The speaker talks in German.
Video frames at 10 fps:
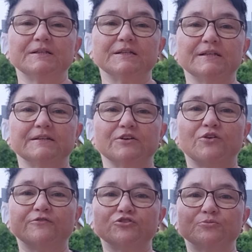Ich kriegte
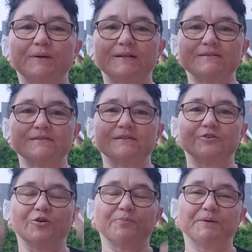Kopfschmerzen, die
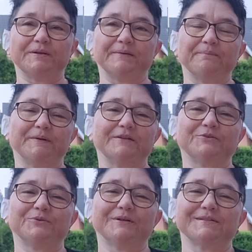
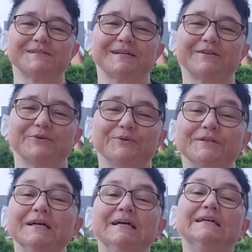Körpertemperatur hat sich erhöht.
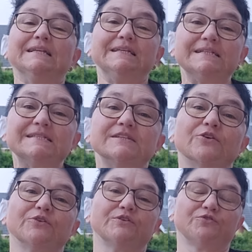Nichts
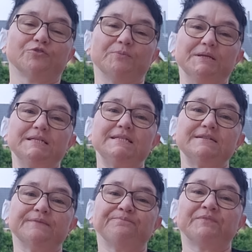Neues für mich.